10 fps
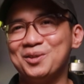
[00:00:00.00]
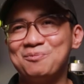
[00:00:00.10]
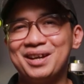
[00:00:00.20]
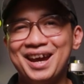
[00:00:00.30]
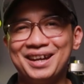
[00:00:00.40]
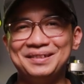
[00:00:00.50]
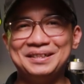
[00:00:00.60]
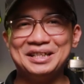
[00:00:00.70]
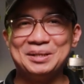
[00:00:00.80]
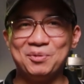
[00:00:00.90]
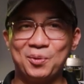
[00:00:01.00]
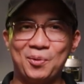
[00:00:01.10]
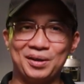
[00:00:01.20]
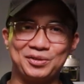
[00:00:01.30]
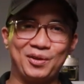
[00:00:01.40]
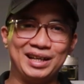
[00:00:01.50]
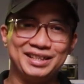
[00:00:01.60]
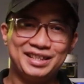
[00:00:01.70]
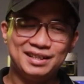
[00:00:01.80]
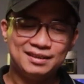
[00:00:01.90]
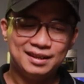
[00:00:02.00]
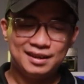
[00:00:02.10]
giống hệt như một quả xoài chín